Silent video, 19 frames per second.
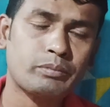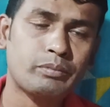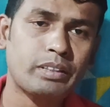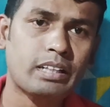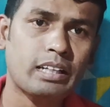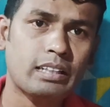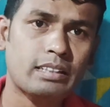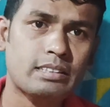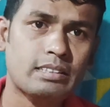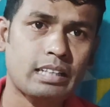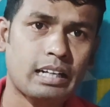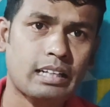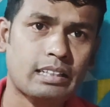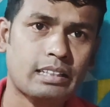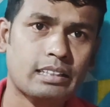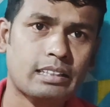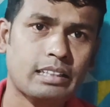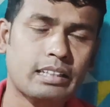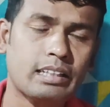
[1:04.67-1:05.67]
বিকাল
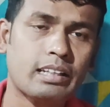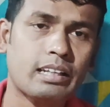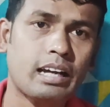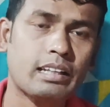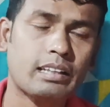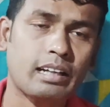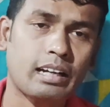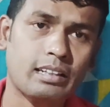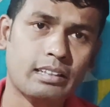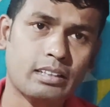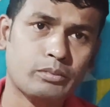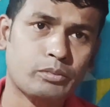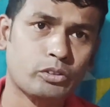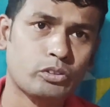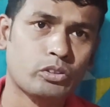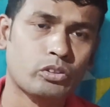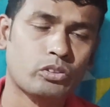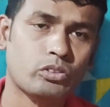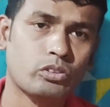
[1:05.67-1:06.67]
চারটে থেকে রাত আটটা
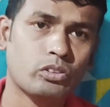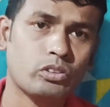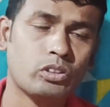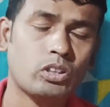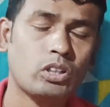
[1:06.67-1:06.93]
পর্যন্ত